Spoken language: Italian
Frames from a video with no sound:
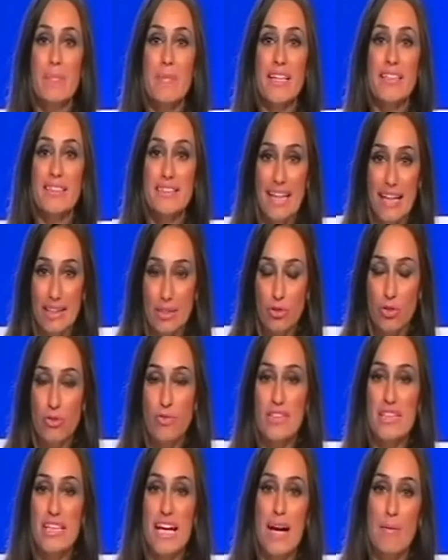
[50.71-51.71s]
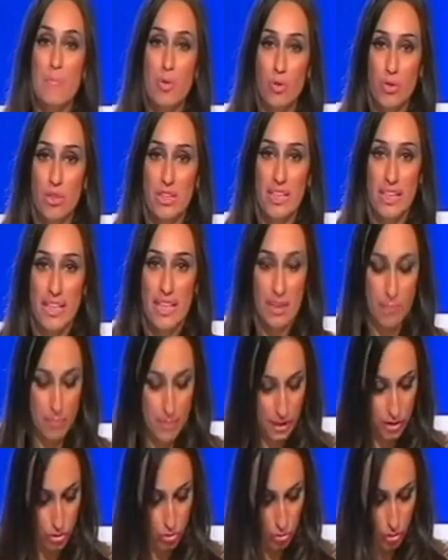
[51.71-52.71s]
ma intanto vediamo con Irene
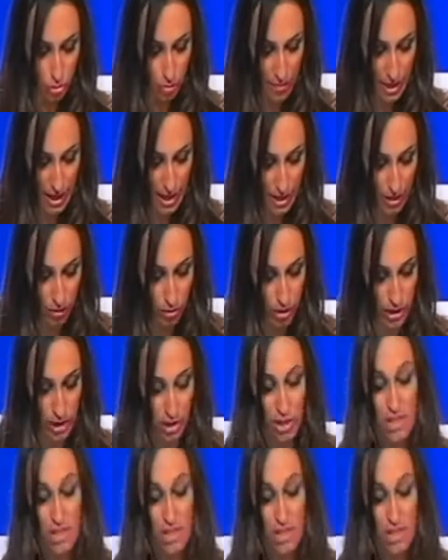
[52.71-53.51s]
Bartolomeo che